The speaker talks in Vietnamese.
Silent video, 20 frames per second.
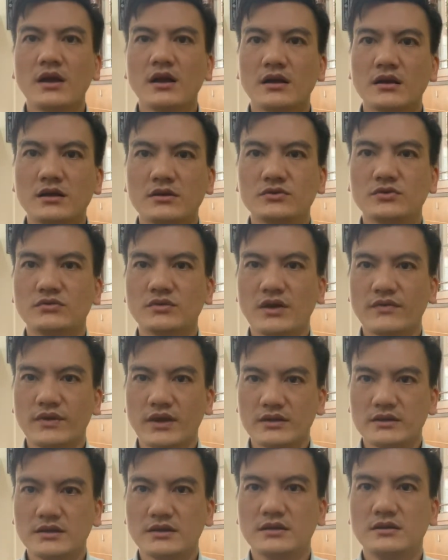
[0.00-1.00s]
ngực chúng ta
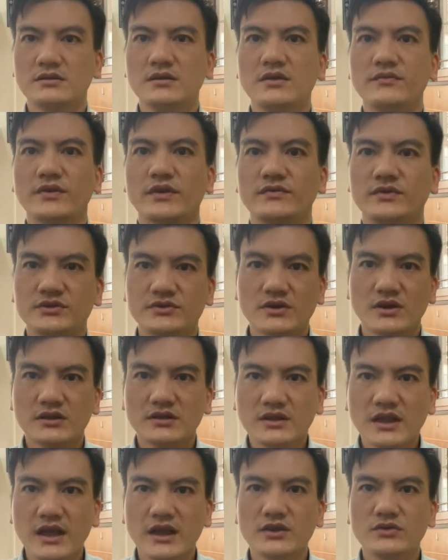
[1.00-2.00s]
phải gì ướn về phía trước
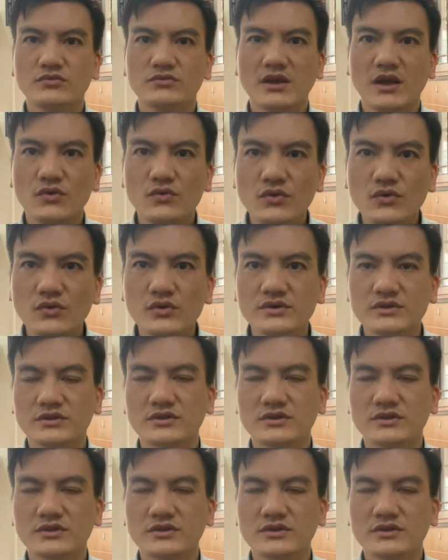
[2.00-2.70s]
tay chúng ta luôn luôn